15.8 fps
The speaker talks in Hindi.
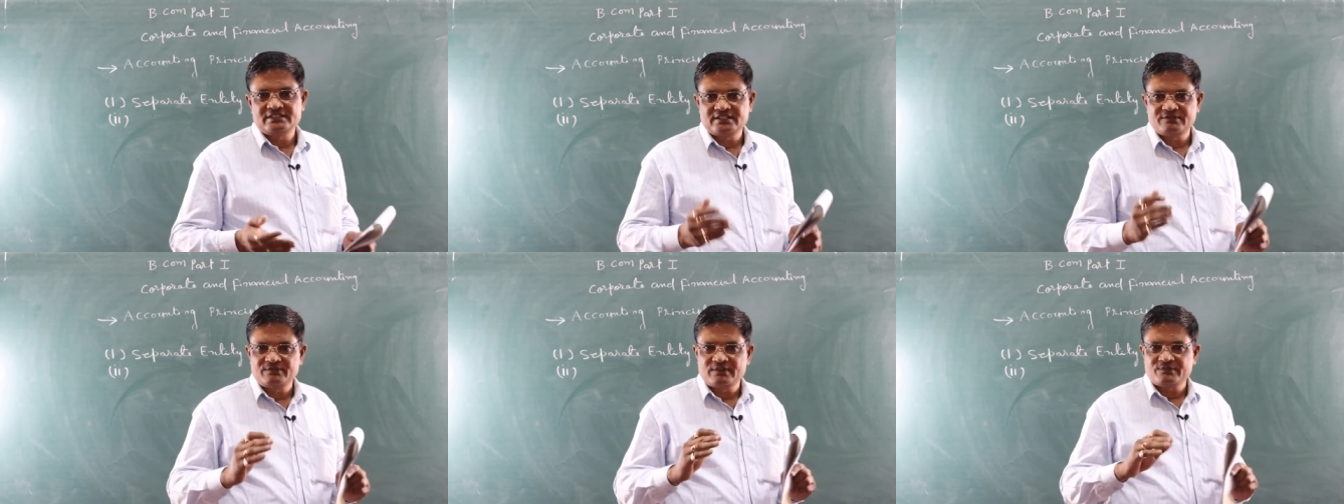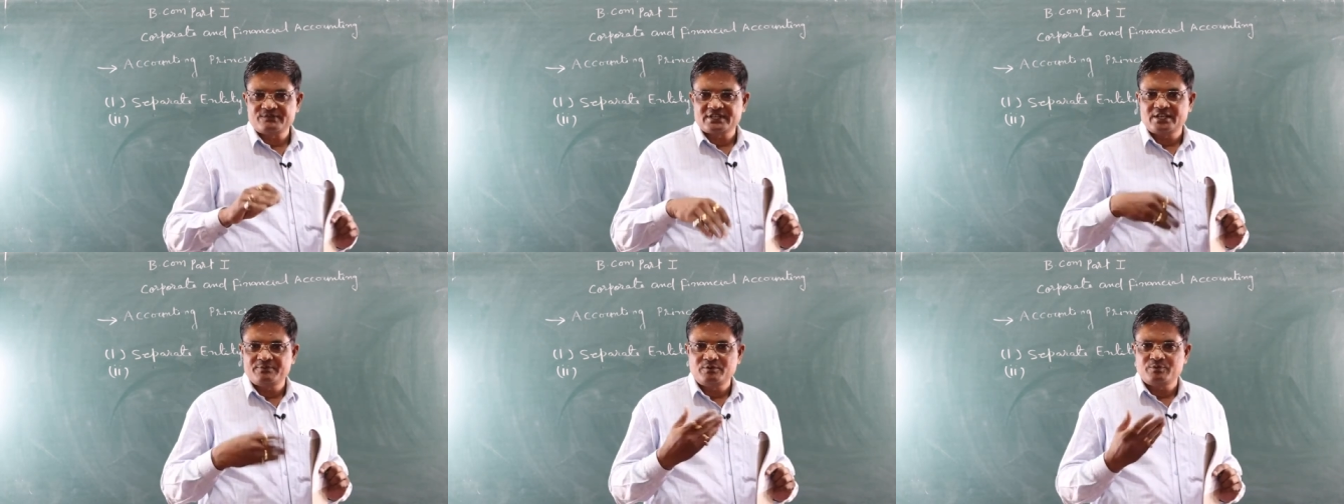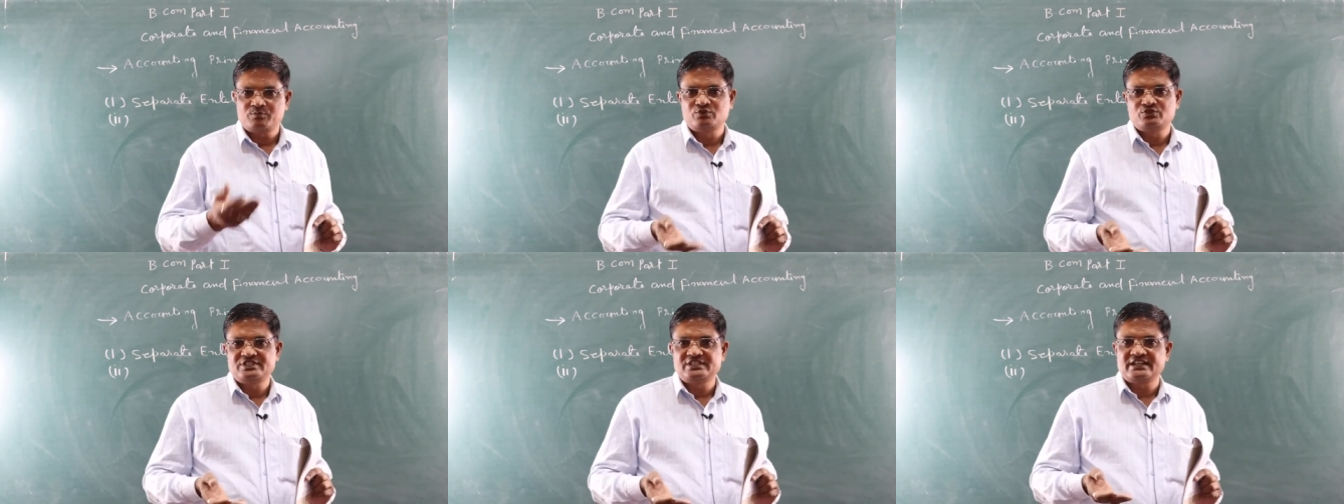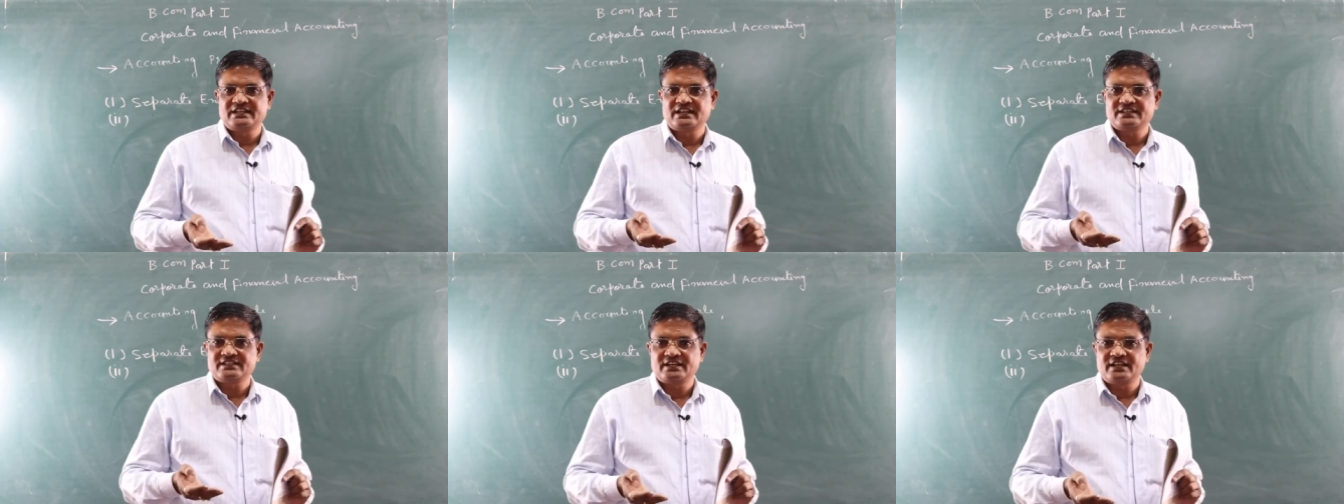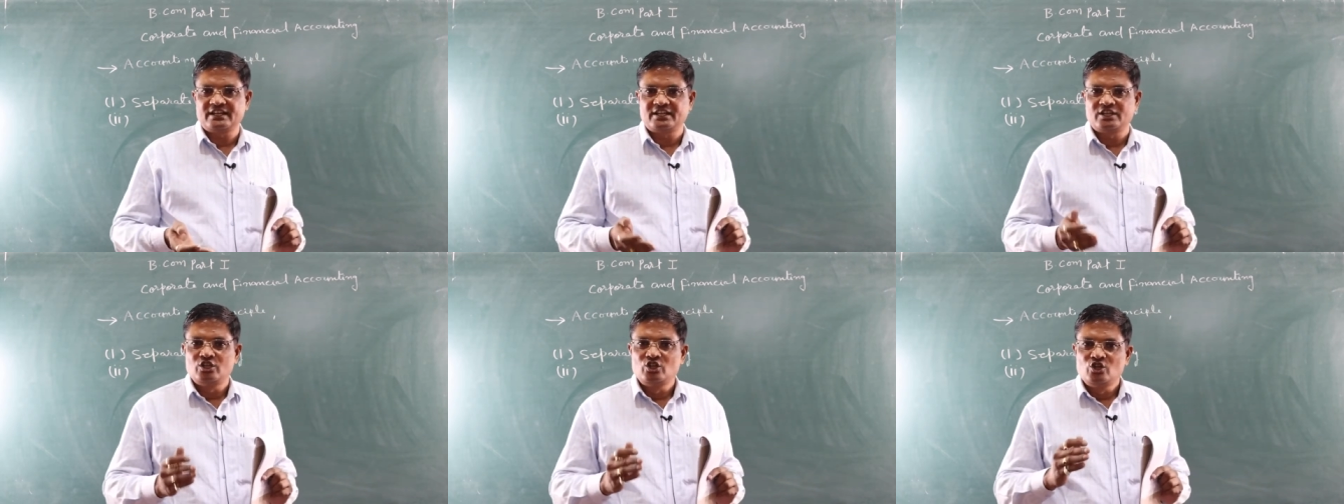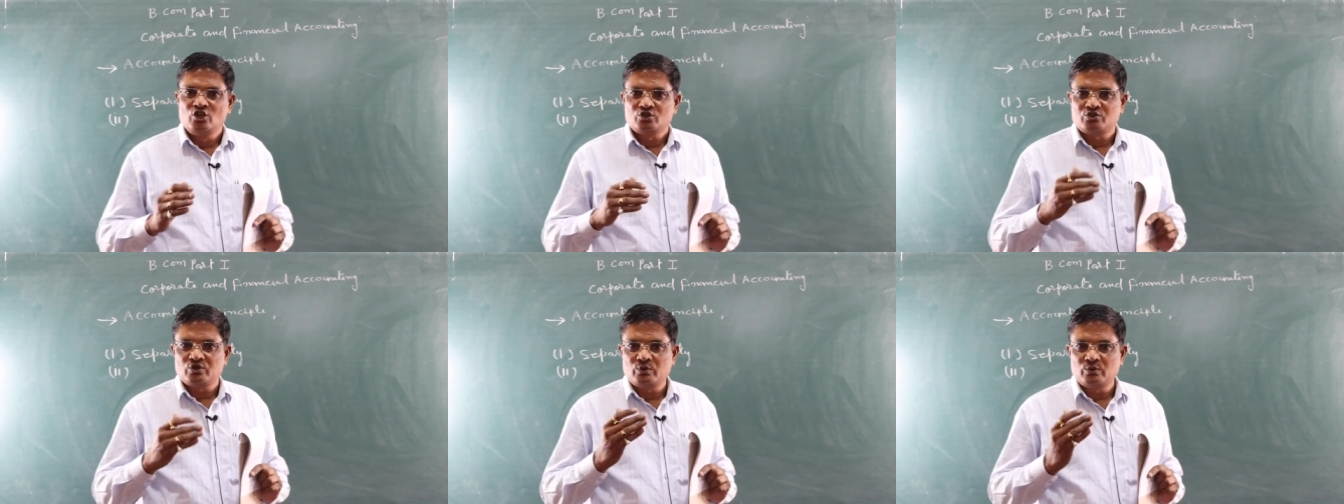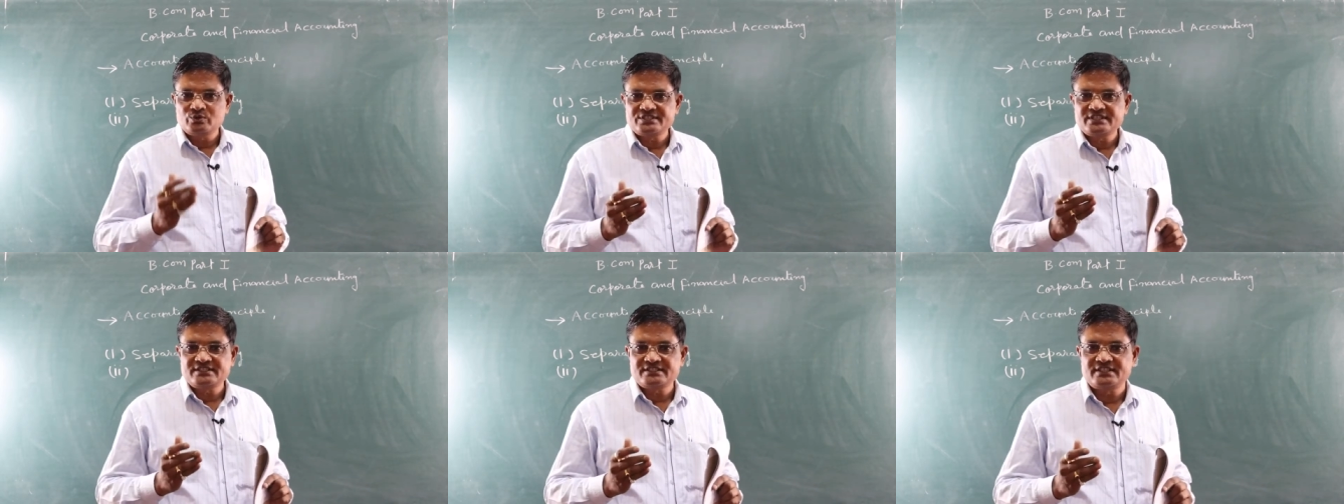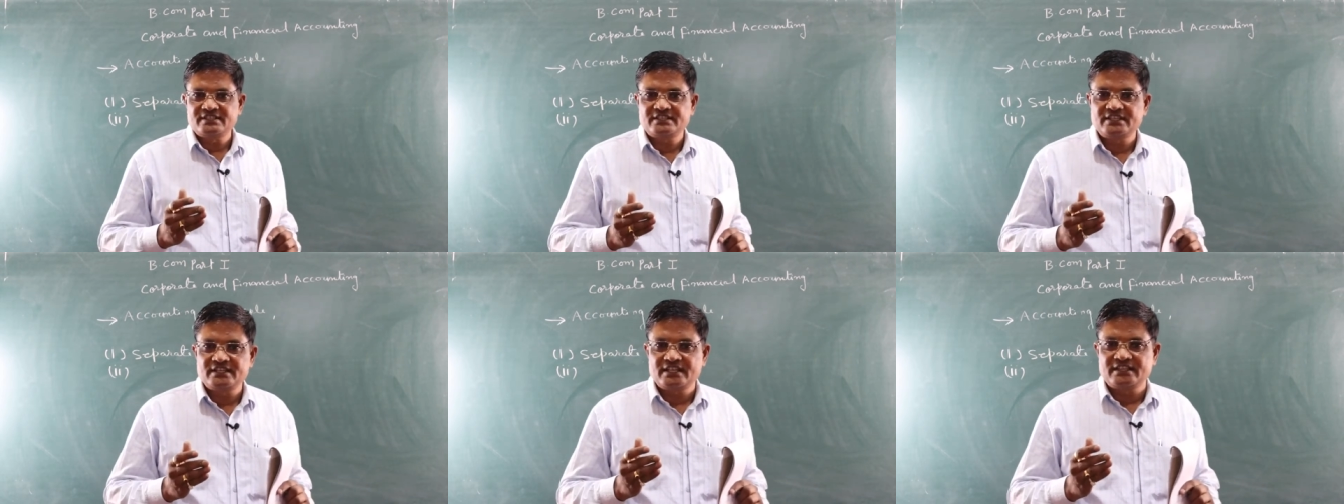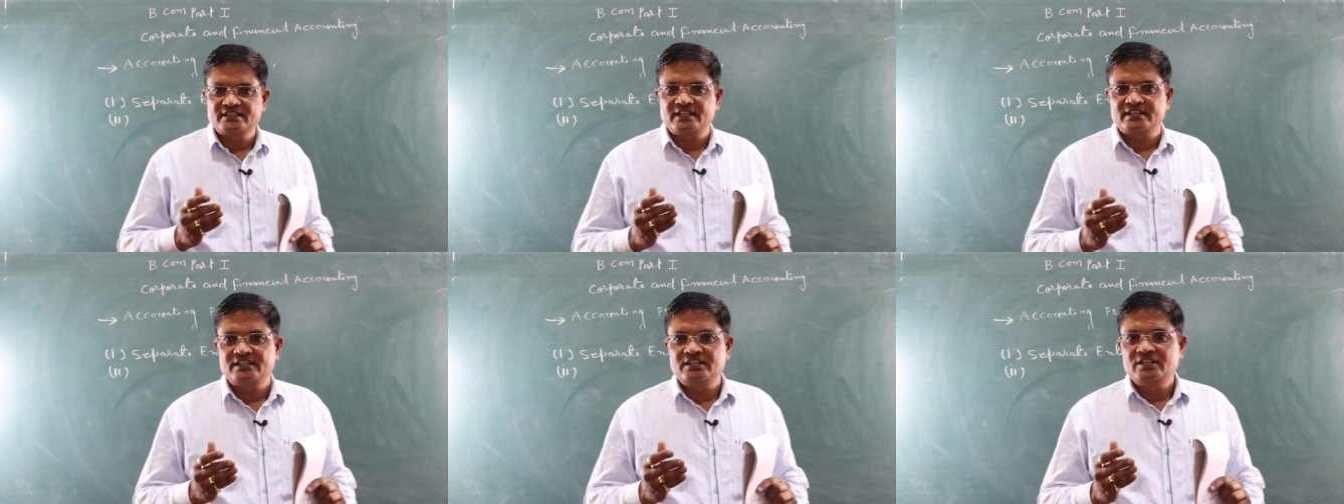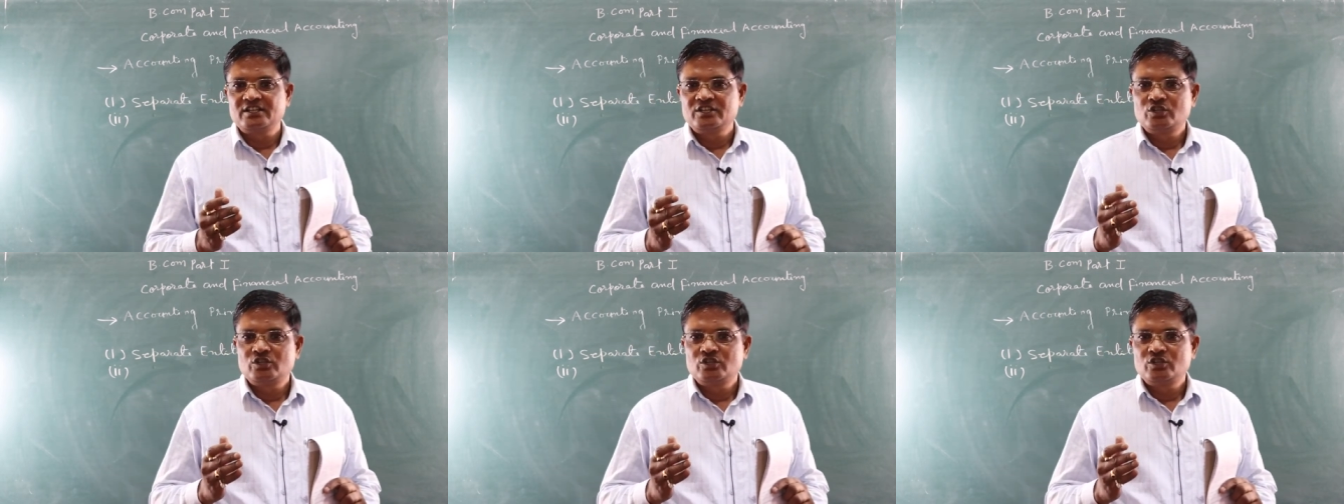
जब व्यवसाय में पूंजी लगाता है तो उस स्थिति के अंदर